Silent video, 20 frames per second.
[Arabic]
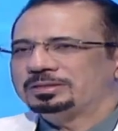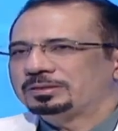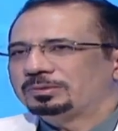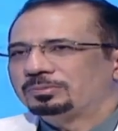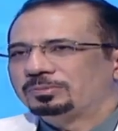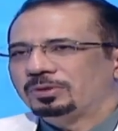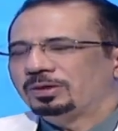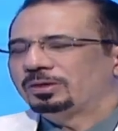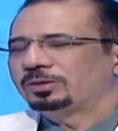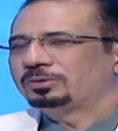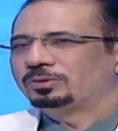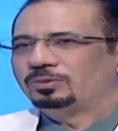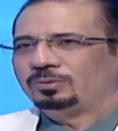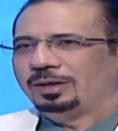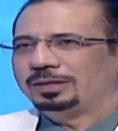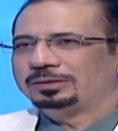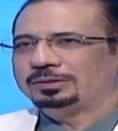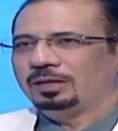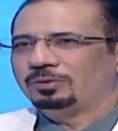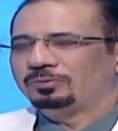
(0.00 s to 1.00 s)
باستمرار
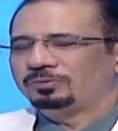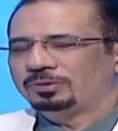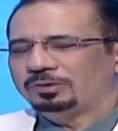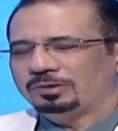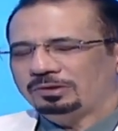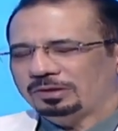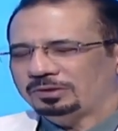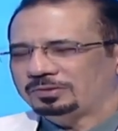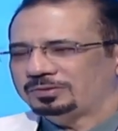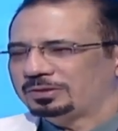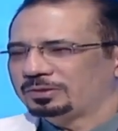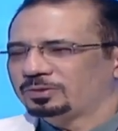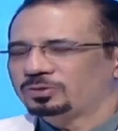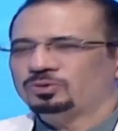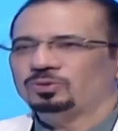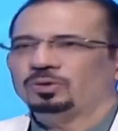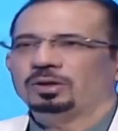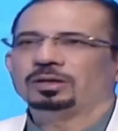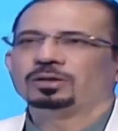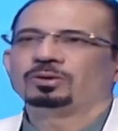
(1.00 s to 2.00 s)
دلوقتي او في السن
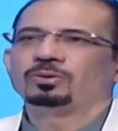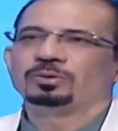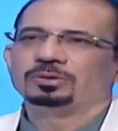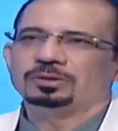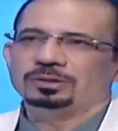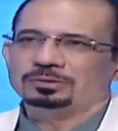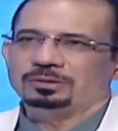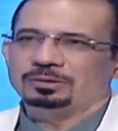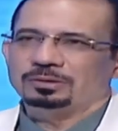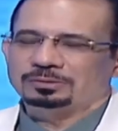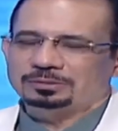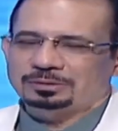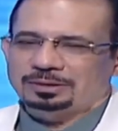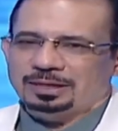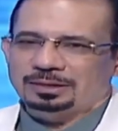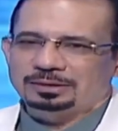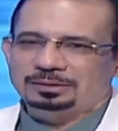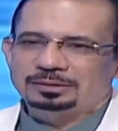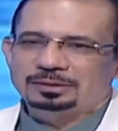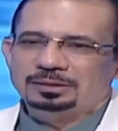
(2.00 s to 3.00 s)
الصغير اللي هو النظارات
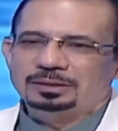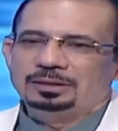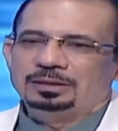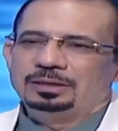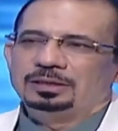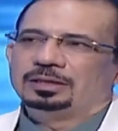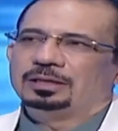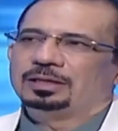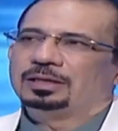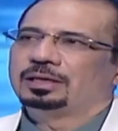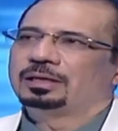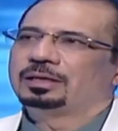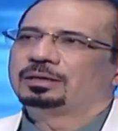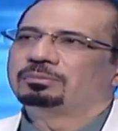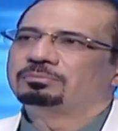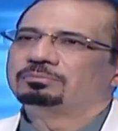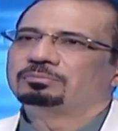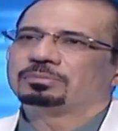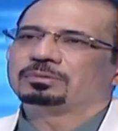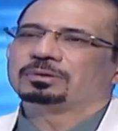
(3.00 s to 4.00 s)
يعني
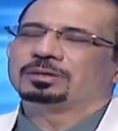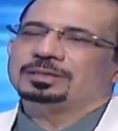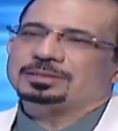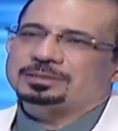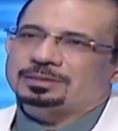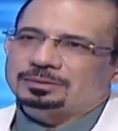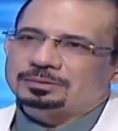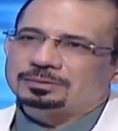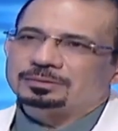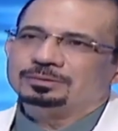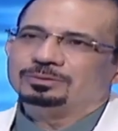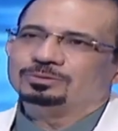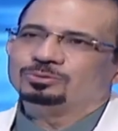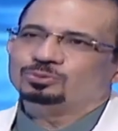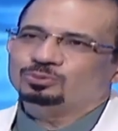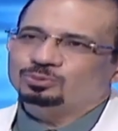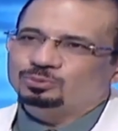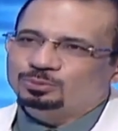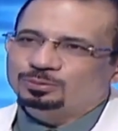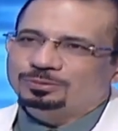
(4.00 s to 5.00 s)
آه، قصر
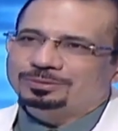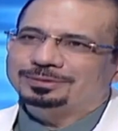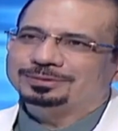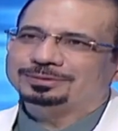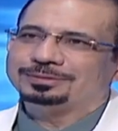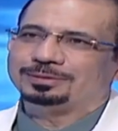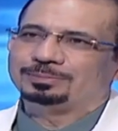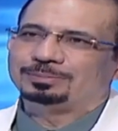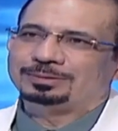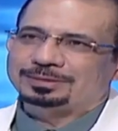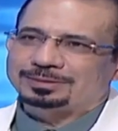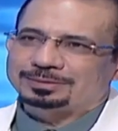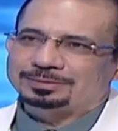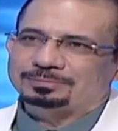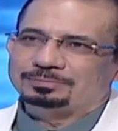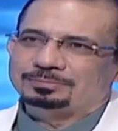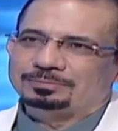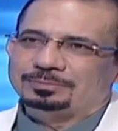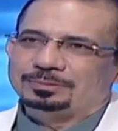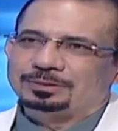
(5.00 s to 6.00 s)
الطول
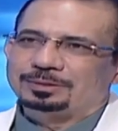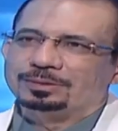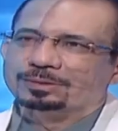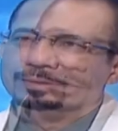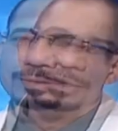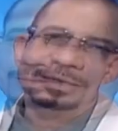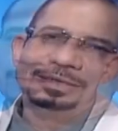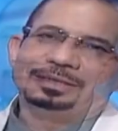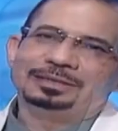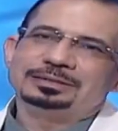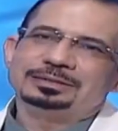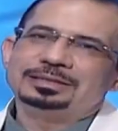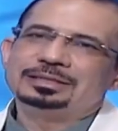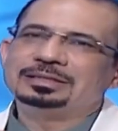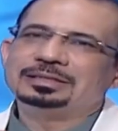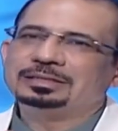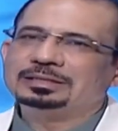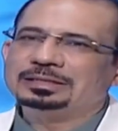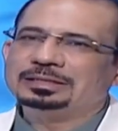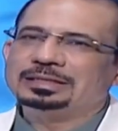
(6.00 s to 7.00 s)
الاستجباتيزم دي
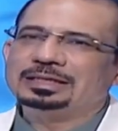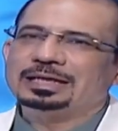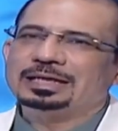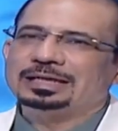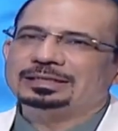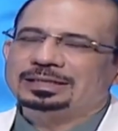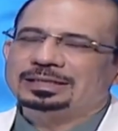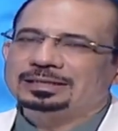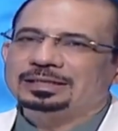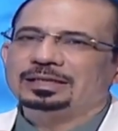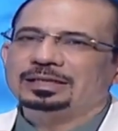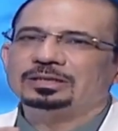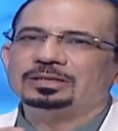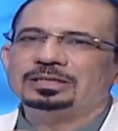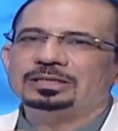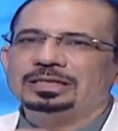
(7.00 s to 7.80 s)
النيل العاديه